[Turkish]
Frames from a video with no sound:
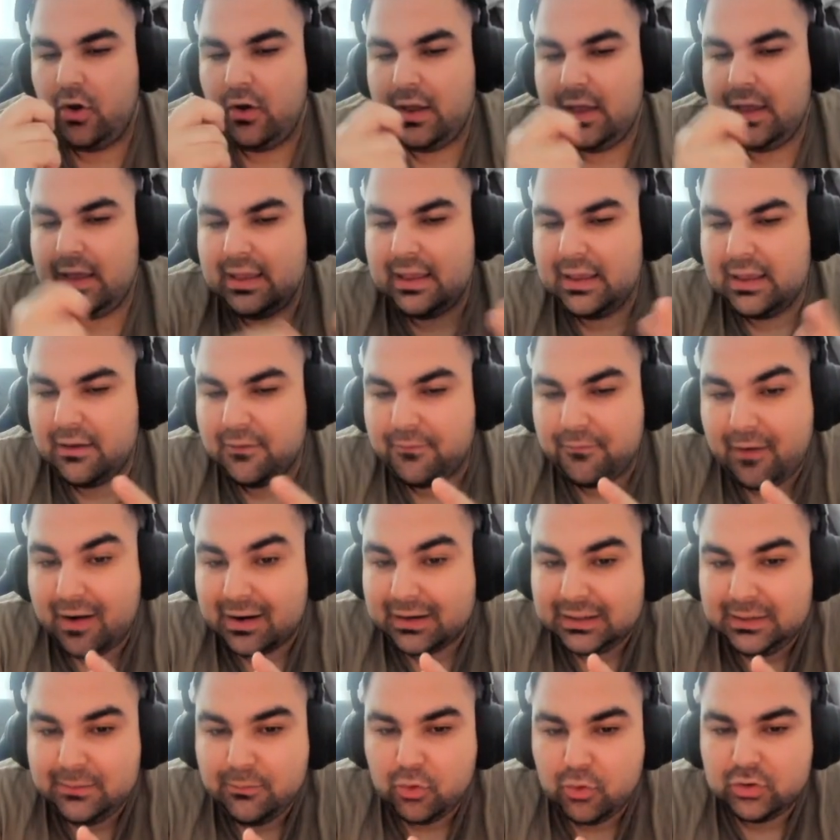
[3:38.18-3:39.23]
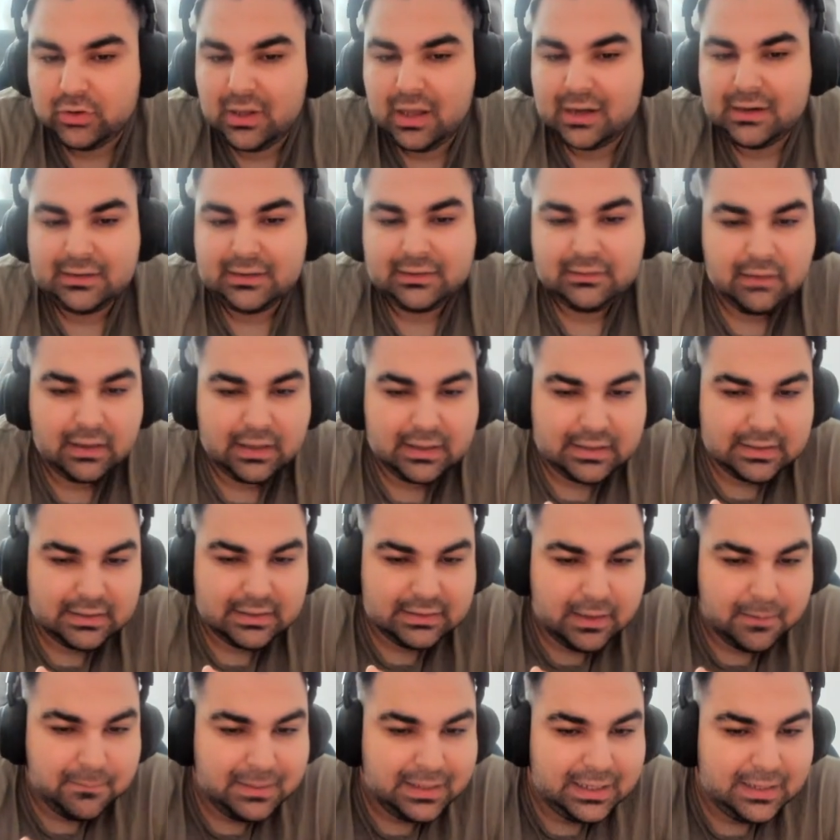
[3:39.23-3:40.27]
e, farklı modlar
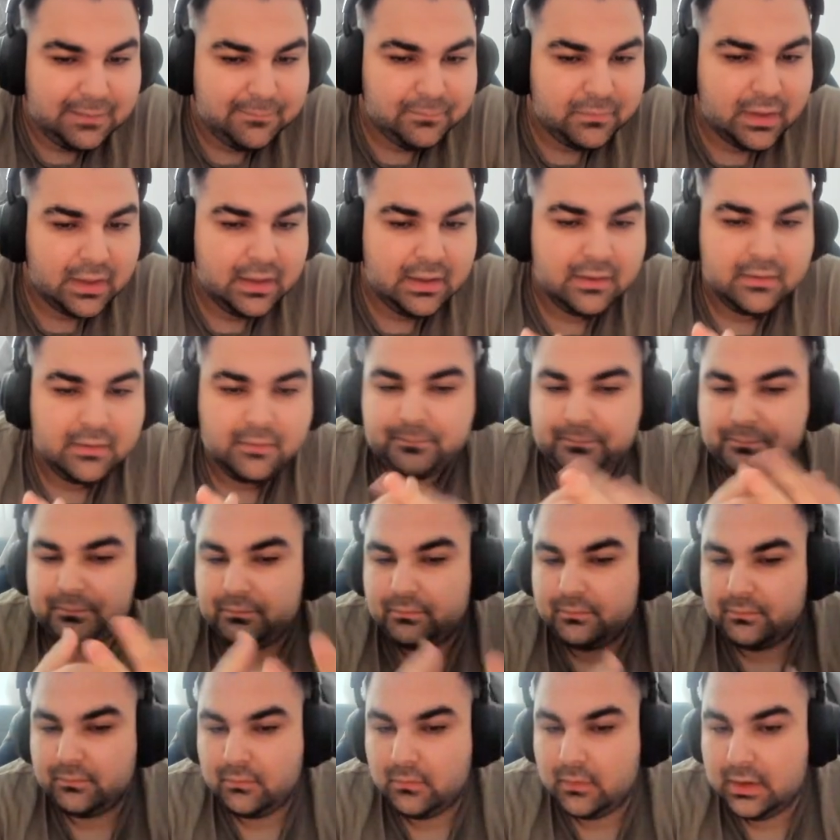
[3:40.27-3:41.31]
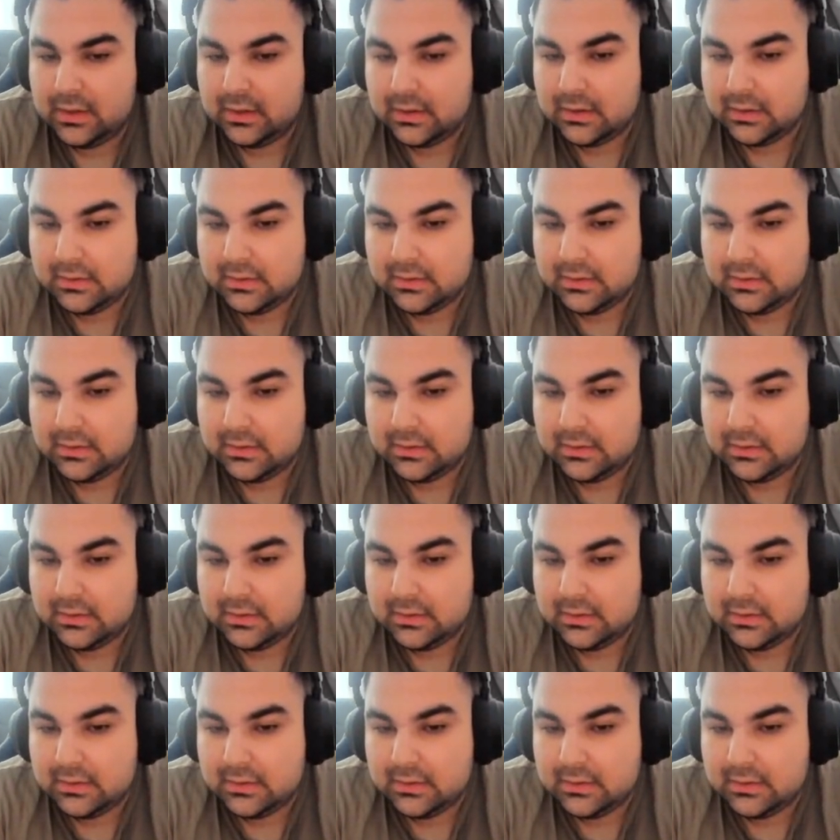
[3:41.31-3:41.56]
e, ne bileyim e,